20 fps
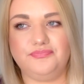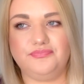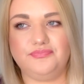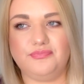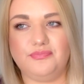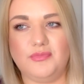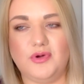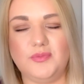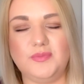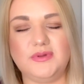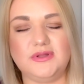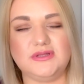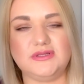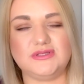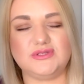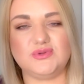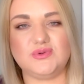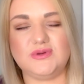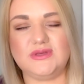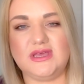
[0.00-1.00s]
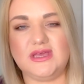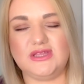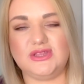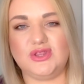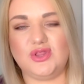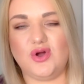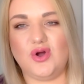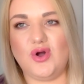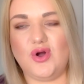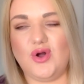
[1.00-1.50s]
mobilizuje
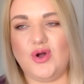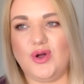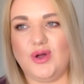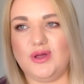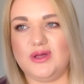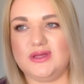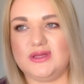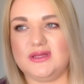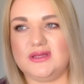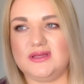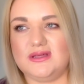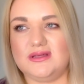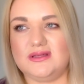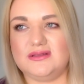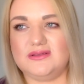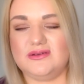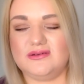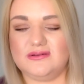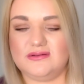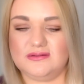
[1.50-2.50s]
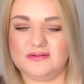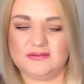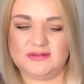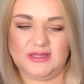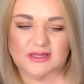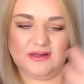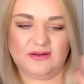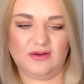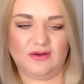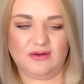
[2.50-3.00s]
do, e, do
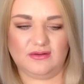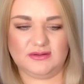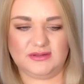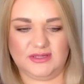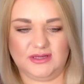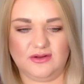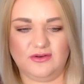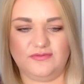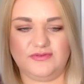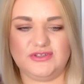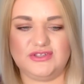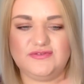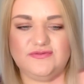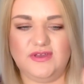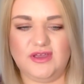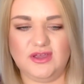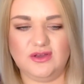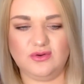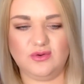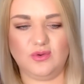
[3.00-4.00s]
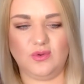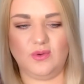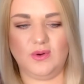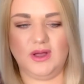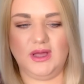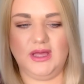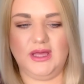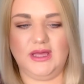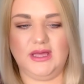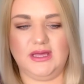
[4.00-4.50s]
tego, tego wydźwięku
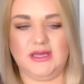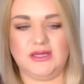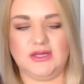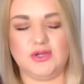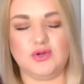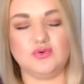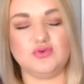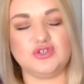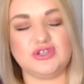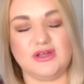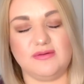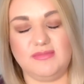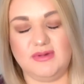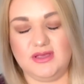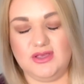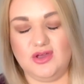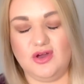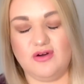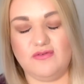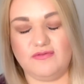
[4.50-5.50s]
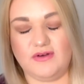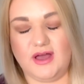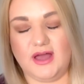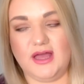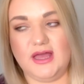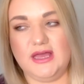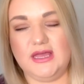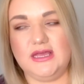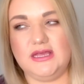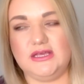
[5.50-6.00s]
e, róża majowa.
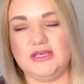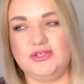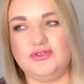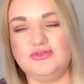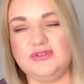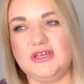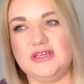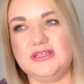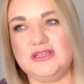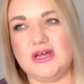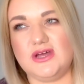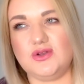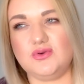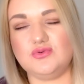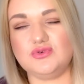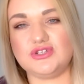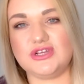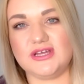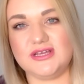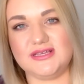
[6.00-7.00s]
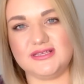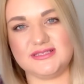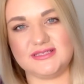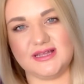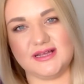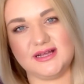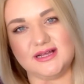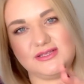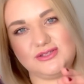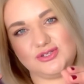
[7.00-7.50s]
I tutaj ta róża jest
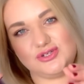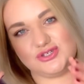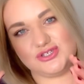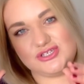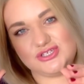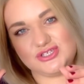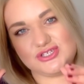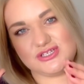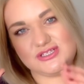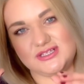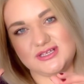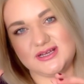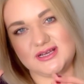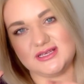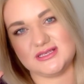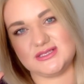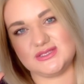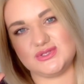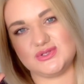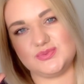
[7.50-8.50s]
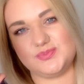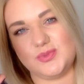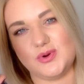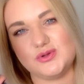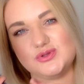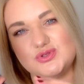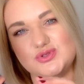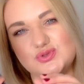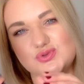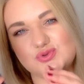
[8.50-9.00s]
taka troszeczkę taka
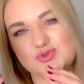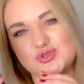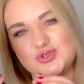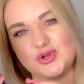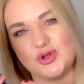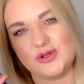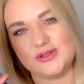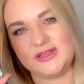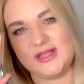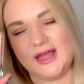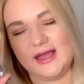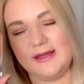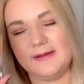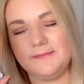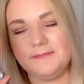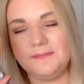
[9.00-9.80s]
podsuszona,